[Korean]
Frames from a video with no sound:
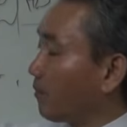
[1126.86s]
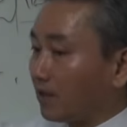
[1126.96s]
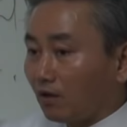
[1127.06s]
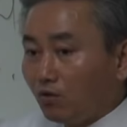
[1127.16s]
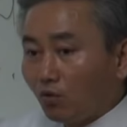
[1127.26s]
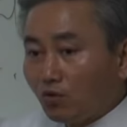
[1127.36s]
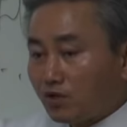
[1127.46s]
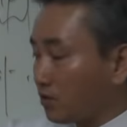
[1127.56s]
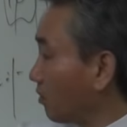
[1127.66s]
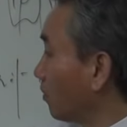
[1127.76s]
혓바닥을
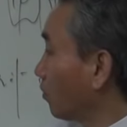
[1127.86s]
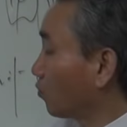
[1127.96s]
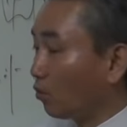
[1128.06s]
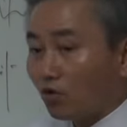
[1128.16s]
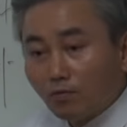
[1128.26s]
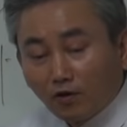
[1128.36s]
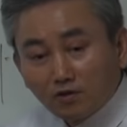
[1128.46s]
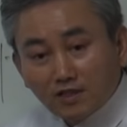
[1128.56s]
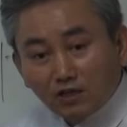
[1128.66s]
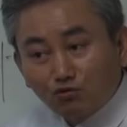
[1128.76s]
놀려서 돈을
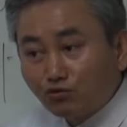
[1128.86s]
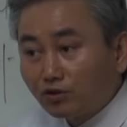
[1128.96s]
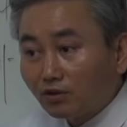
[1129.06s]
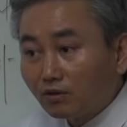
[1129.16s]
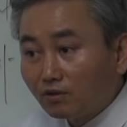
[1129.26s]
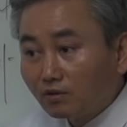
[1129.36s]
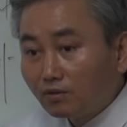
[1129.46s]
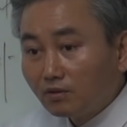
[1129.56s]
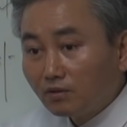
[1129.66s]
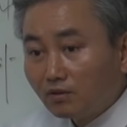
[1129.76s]
버는 사주죠.
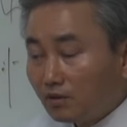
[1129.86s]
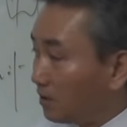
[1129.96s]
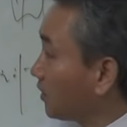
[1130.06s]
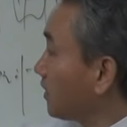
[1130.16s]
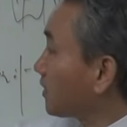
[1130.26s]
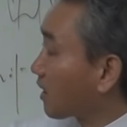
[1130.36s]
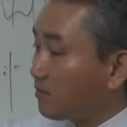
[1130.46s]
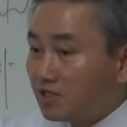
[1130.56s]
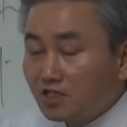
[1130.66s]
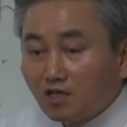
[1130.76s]
이
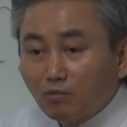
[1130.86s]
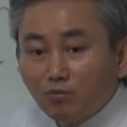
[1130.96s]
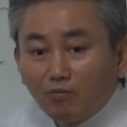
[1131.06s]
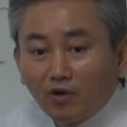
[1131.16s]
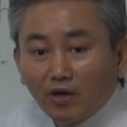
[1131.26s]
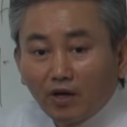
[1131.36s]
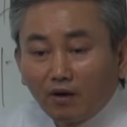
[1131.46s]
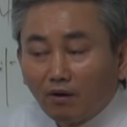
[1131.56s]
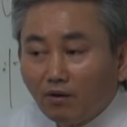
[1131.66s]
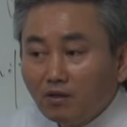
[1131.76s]
사람의 직업은
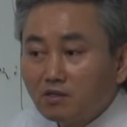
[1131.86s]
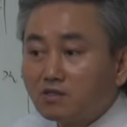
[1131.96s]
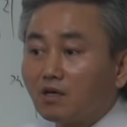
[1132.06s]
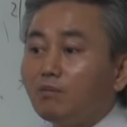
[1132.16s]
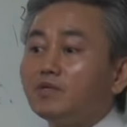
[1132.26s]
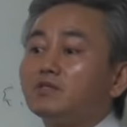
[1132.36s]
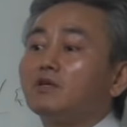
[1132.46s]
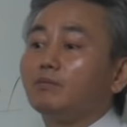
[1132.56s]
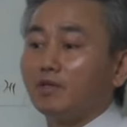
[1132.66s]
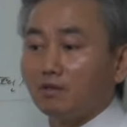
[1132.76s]
뭐예요?
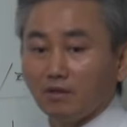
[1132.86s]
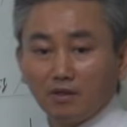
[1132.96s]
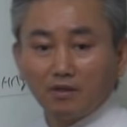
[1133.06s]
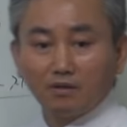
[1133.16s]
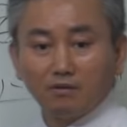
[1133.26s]
서비스업인 거예요.